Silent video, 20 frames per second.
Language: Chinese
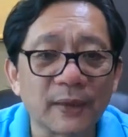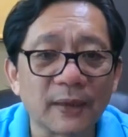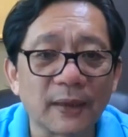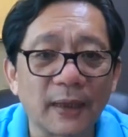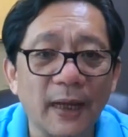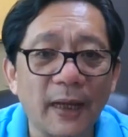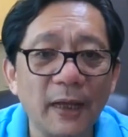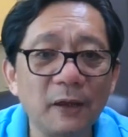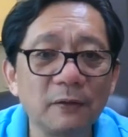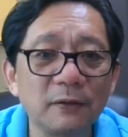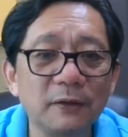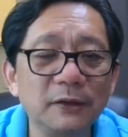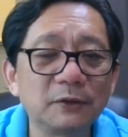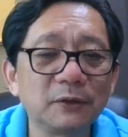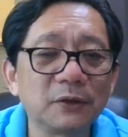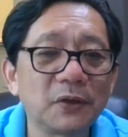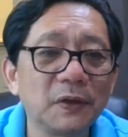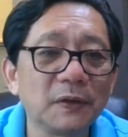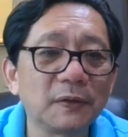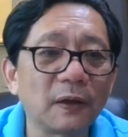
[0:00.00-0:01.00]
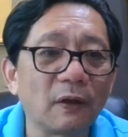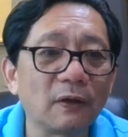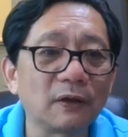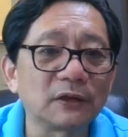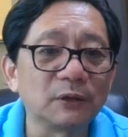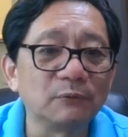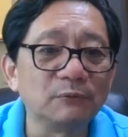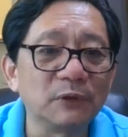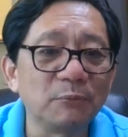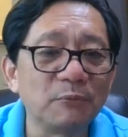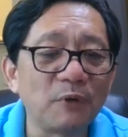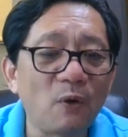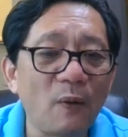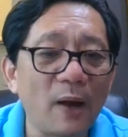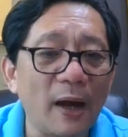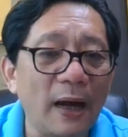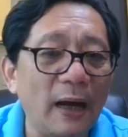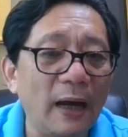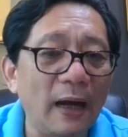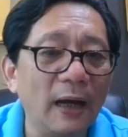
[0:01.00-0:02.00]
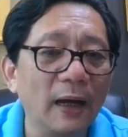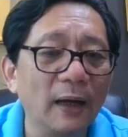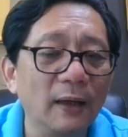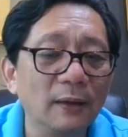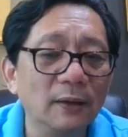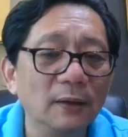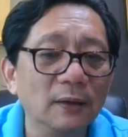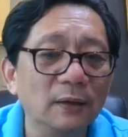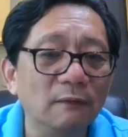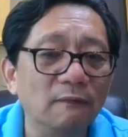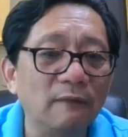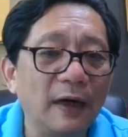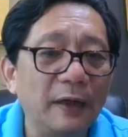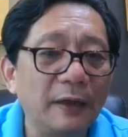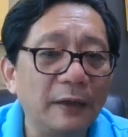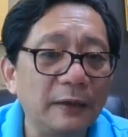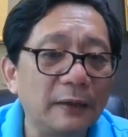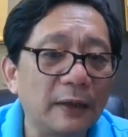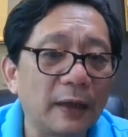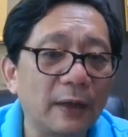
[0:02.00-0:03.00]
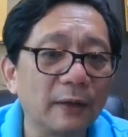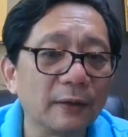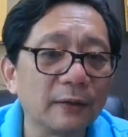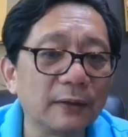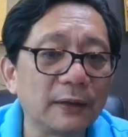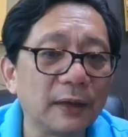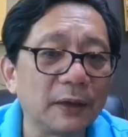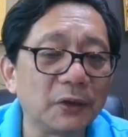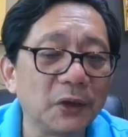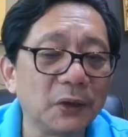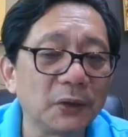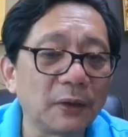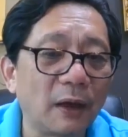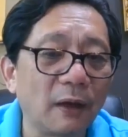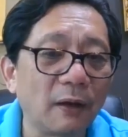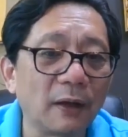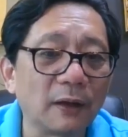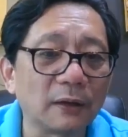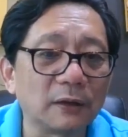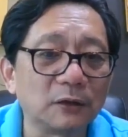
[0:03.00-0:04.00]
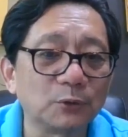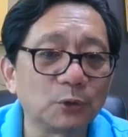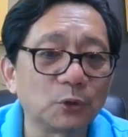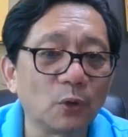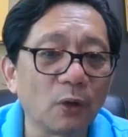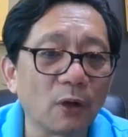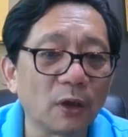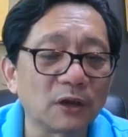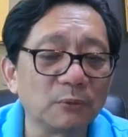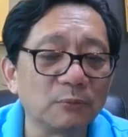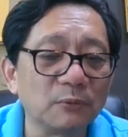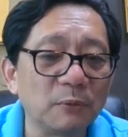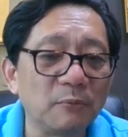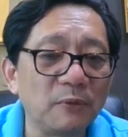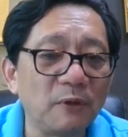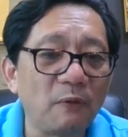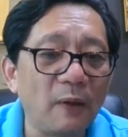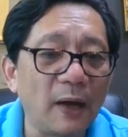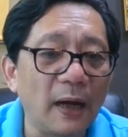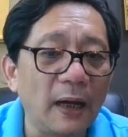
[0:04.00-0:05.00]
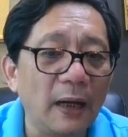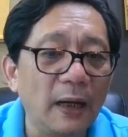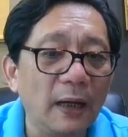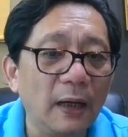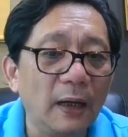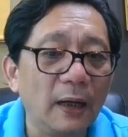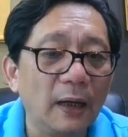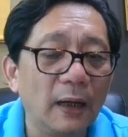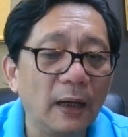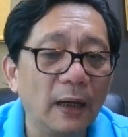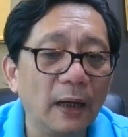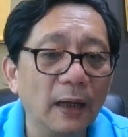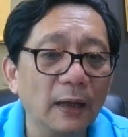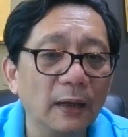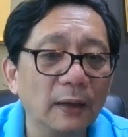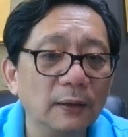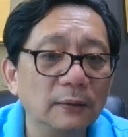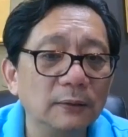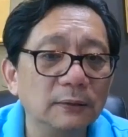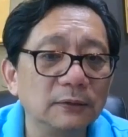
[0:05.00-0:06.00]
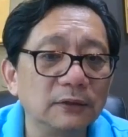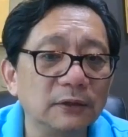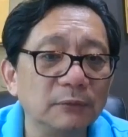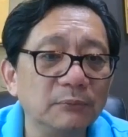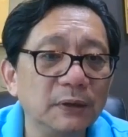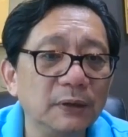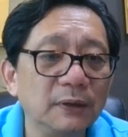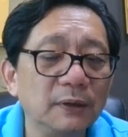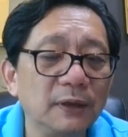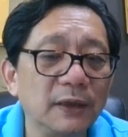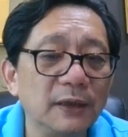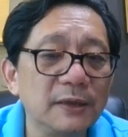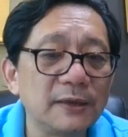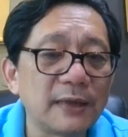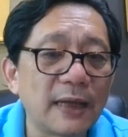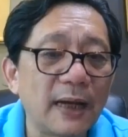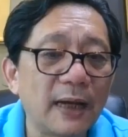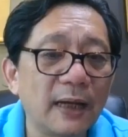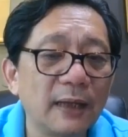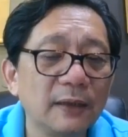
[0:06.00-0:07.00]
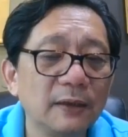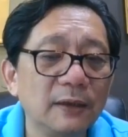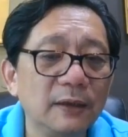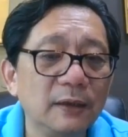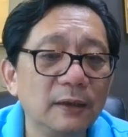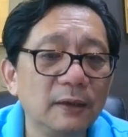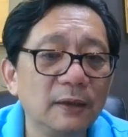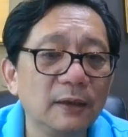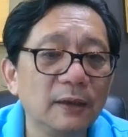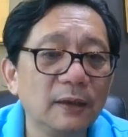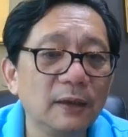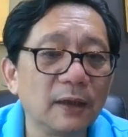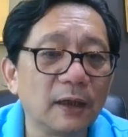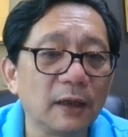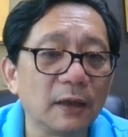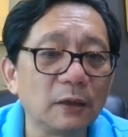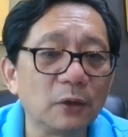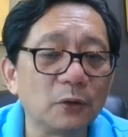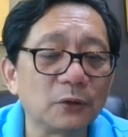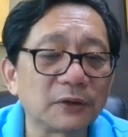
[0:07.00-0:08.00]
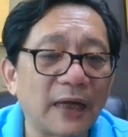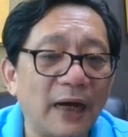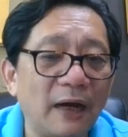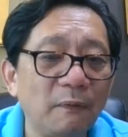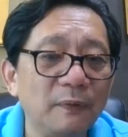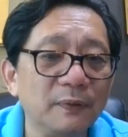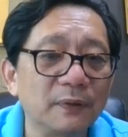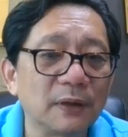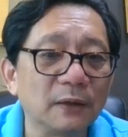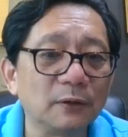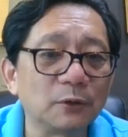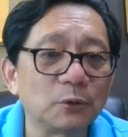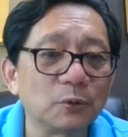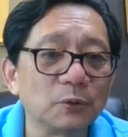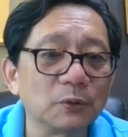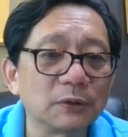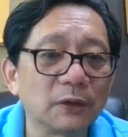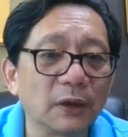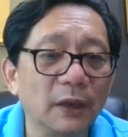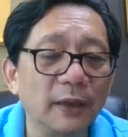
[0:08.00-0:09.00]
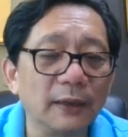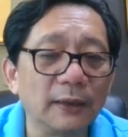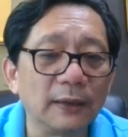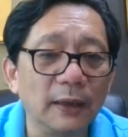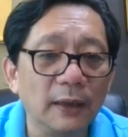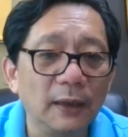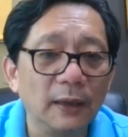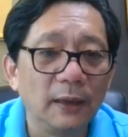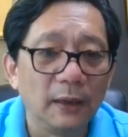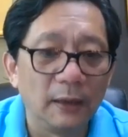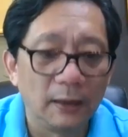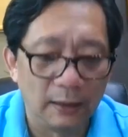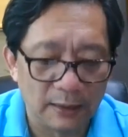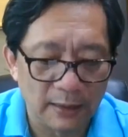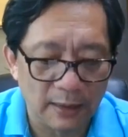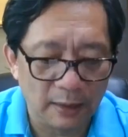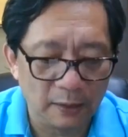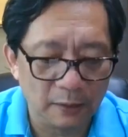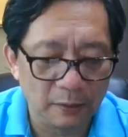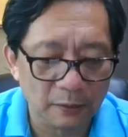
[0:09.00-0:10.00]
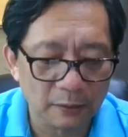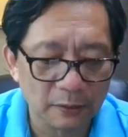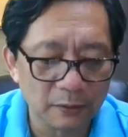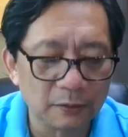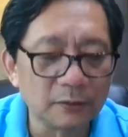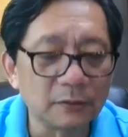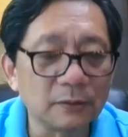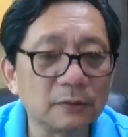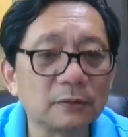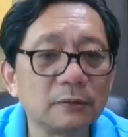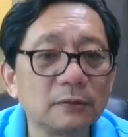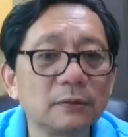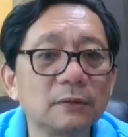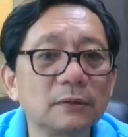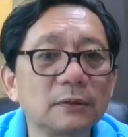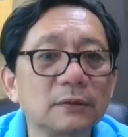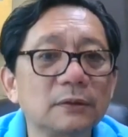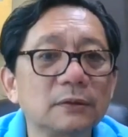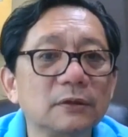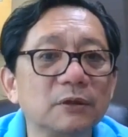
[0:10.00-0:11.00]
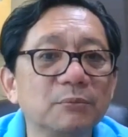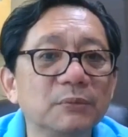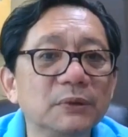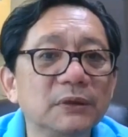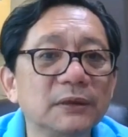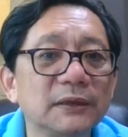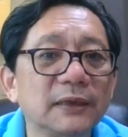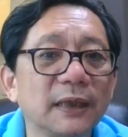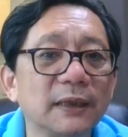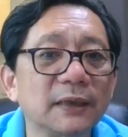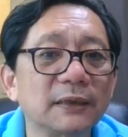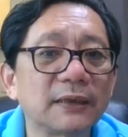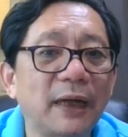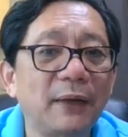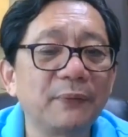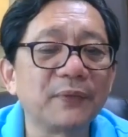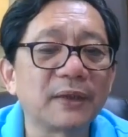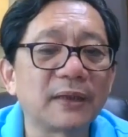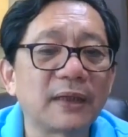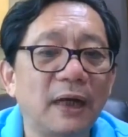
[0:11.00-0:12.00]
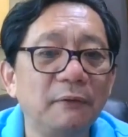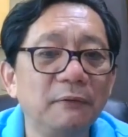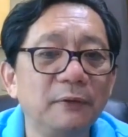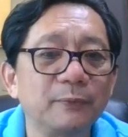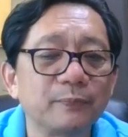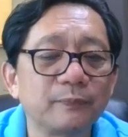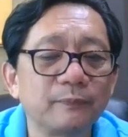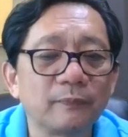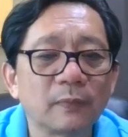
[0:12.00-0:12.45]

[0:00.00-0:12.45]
还有人说听到了什么什么话啊？万里的儿子也听到了，是说了什么什么话啊？什么林家林林立恒有查问等诸如此类的，然后又又又是什么是这个查问那查问。